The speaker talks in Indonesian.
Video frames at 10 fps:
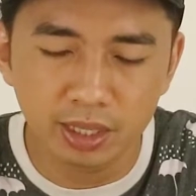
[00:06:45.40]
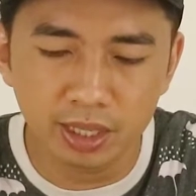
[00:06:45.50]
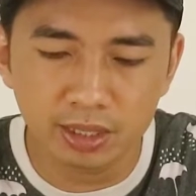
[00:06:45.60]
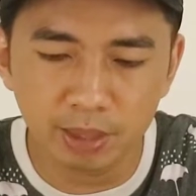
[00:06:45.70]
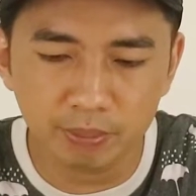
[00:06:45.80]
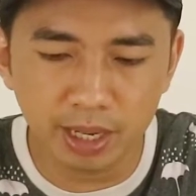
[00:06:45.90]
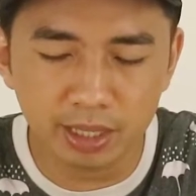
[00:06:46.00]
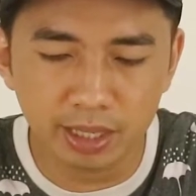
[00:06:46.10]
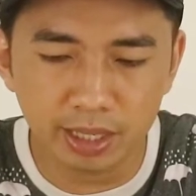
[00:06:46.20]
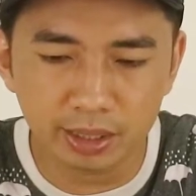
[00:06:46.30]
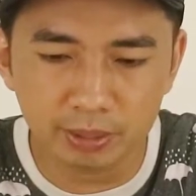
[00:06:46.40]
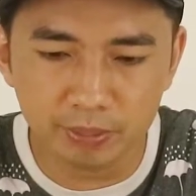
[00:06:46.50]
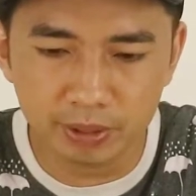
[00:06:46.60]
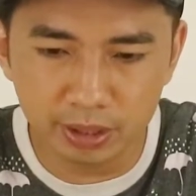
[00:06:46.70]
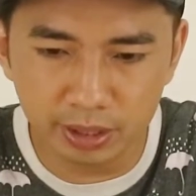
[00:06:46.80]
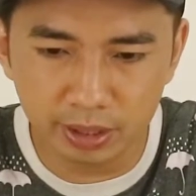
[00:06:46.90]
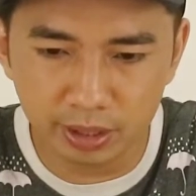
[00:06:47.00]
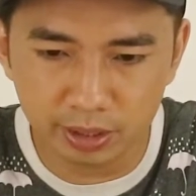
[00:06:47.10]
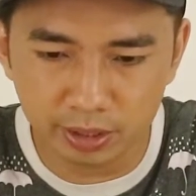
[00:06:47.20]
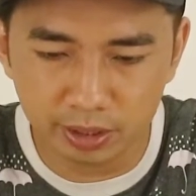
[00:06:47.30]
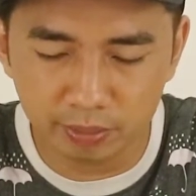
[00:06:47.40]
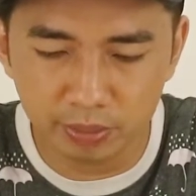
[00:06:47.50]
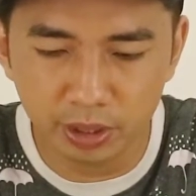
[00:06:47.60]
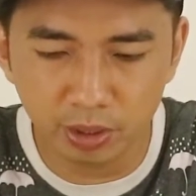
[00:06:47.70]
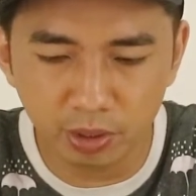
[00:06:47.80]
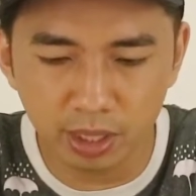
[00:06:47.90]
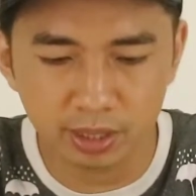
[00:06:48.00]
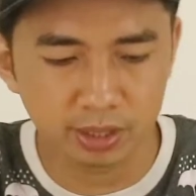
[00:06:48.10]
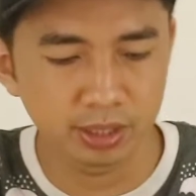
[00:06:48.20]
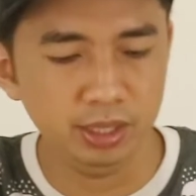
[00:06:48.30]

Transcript: nah siapkan ektp fisik video call